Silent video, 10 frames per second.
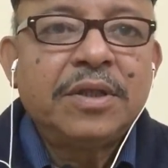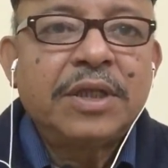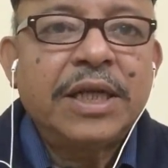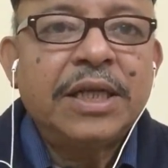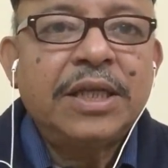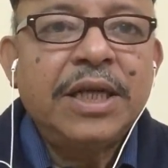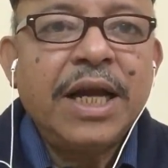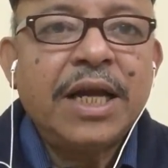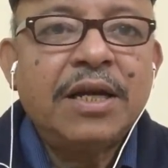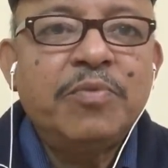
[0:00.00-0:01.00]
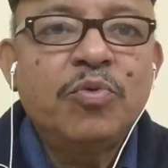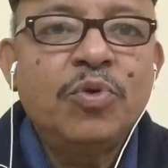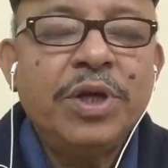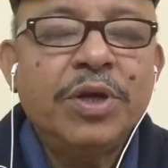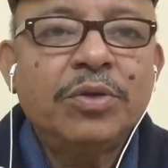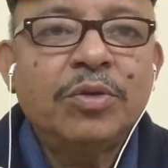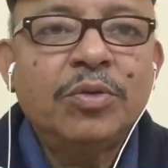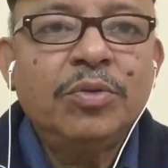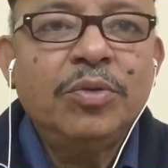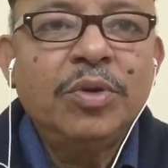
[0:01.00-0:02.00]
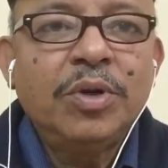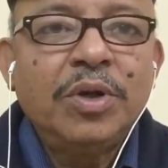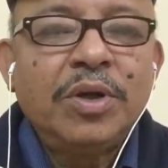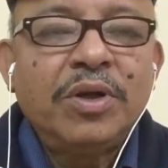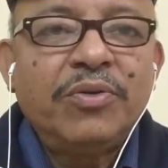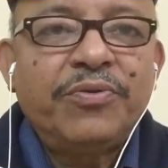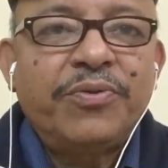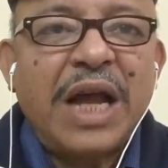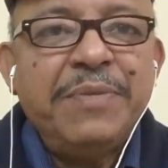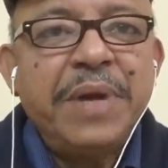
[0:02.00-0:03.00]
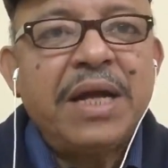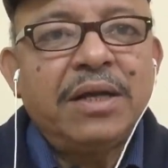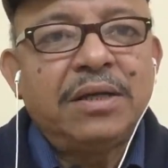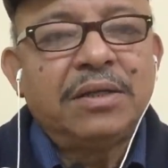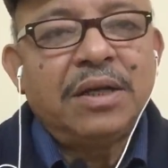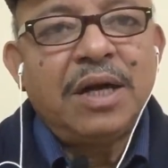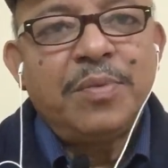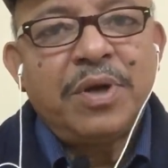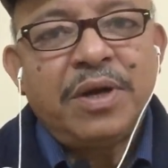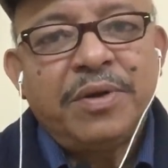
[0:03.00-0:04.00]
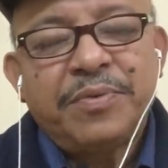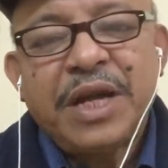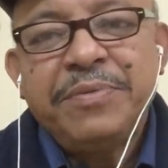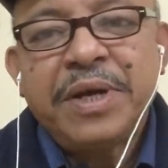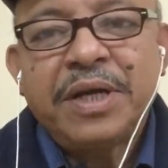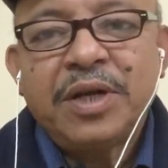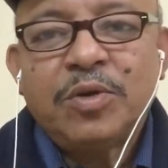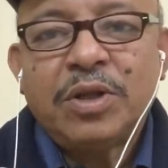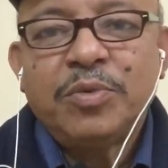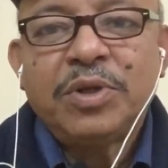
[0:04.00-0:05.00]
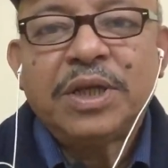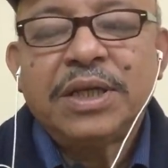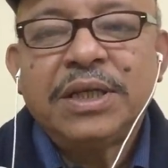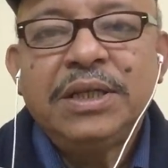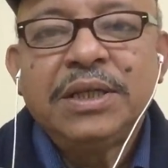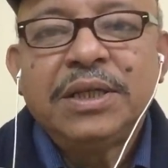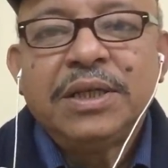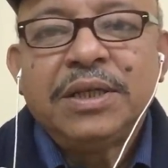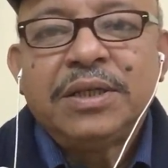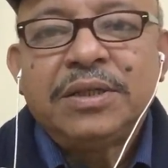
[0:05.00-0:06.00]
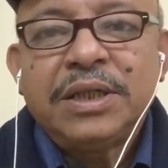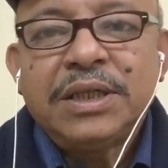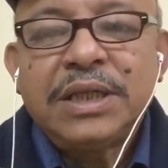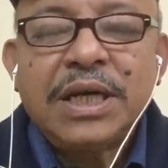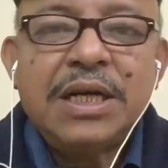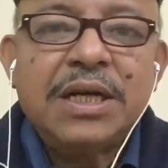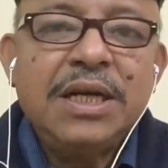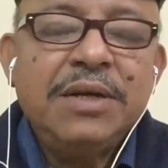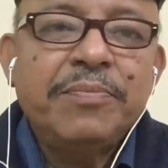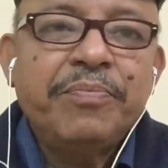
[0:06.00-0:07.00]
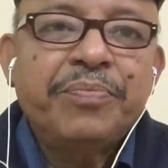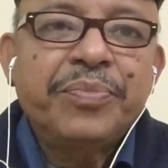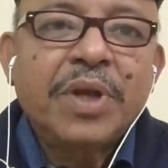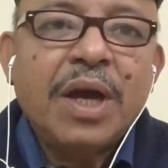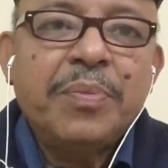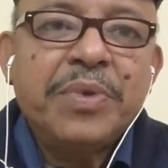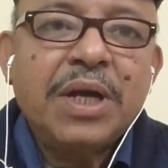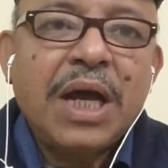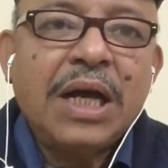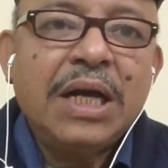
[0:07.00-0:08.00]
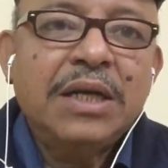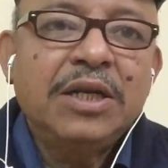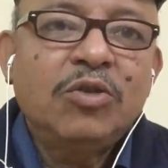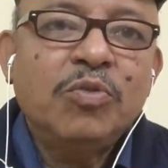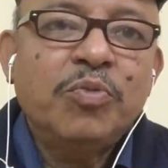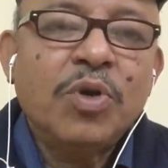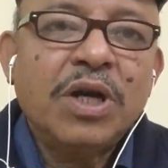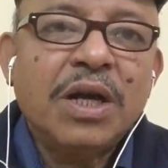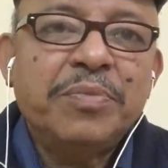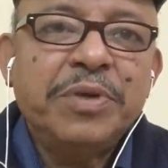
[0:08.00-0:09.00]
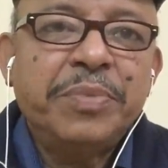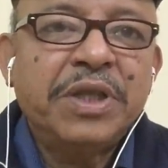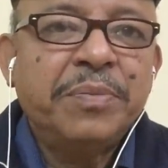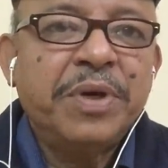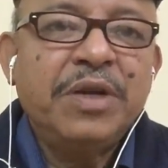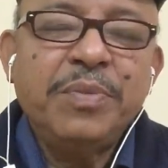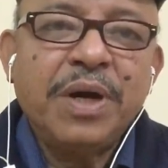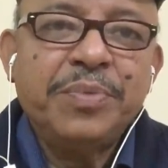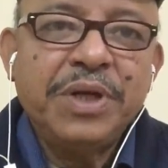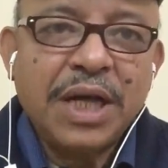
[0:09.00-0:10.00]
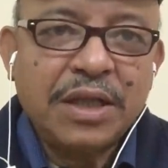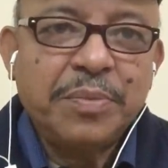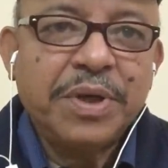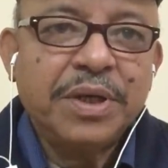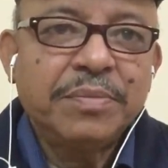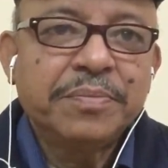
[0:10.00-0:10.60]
সেক্ষেত্রে একটা পুকুরে অন্তত ফ্রাই ব্যাংক আমরা ফ্রাই ব্যাংকের কথা বলে থাকি যে যেখানটায় আপনার আকাঙ্ক্ষিত পোনাটা আপনি পেতে পারেন বা আপনি রাখতে পারেন